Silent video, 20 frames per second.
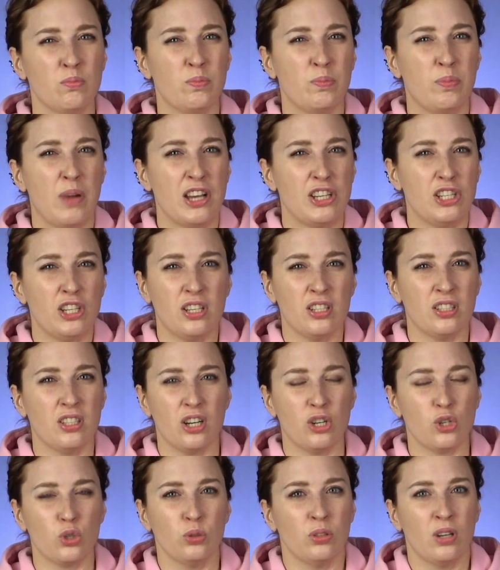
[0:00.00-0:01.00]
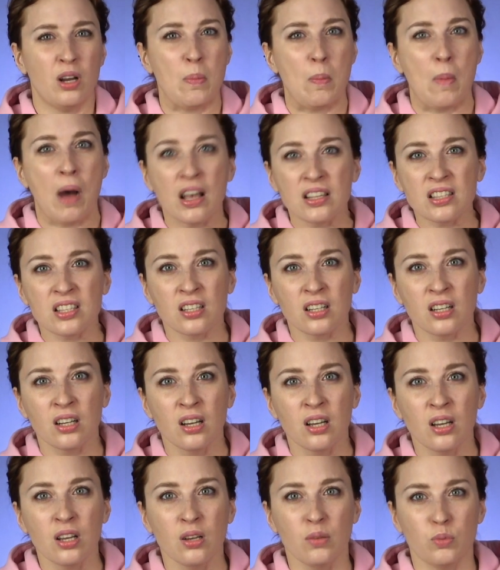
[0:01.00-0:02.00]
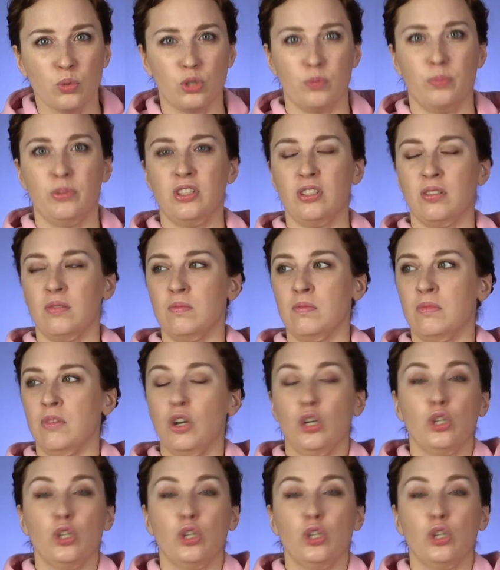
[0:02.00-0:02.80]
пачки зараженных масок, может быть,